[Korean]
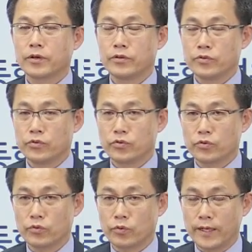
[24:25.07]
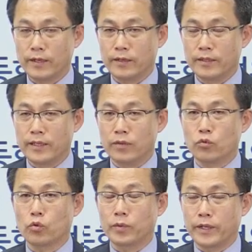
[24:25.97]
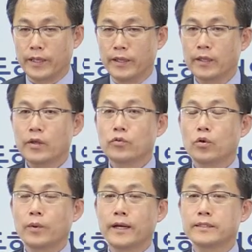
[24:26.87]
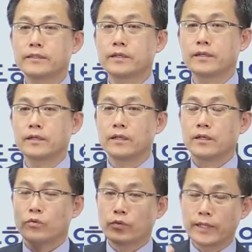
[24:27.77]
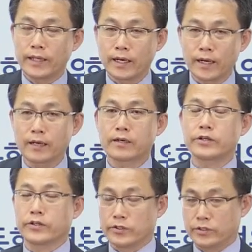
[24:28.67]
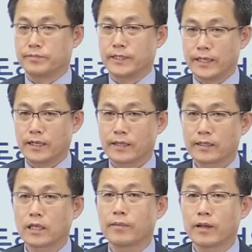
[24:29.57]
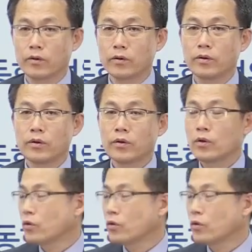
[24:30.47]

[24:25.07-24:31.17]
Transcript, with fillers: 건축 관련된 도면에 소방시설을 위에다가 그려 넣습니다. 그게 바로